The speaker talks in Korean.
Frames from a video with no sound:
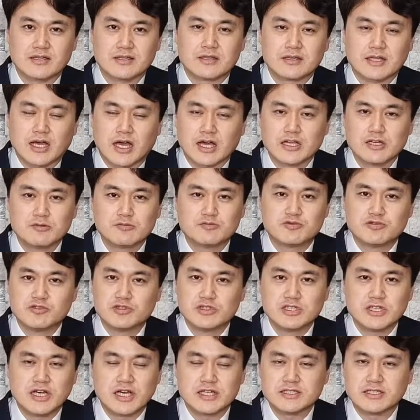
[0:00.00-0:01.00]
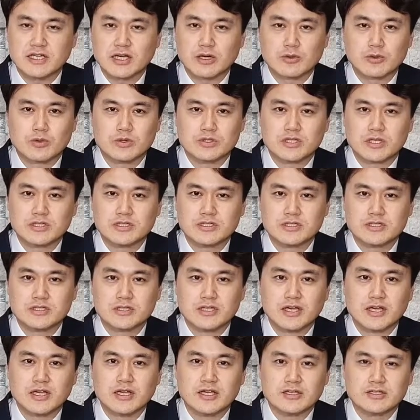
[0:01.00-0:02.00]
나를 부인하지 않고서는
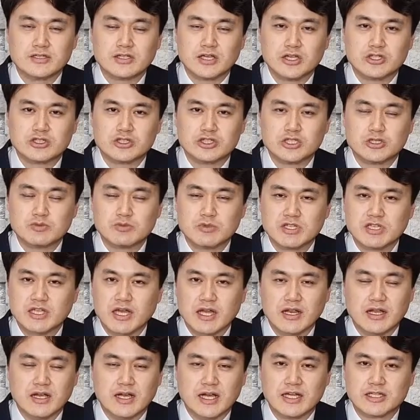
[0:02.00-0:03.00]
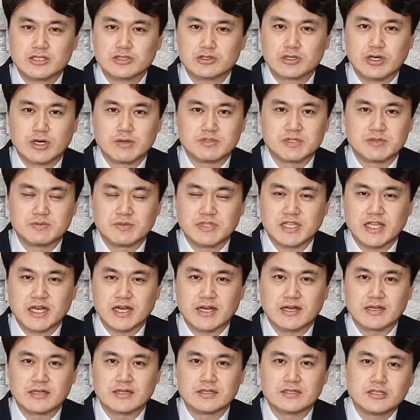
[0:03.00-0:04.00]
예수님을 따라갈 수가
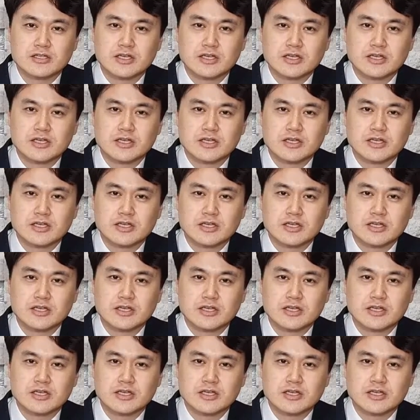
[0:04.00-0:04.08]
없습니다.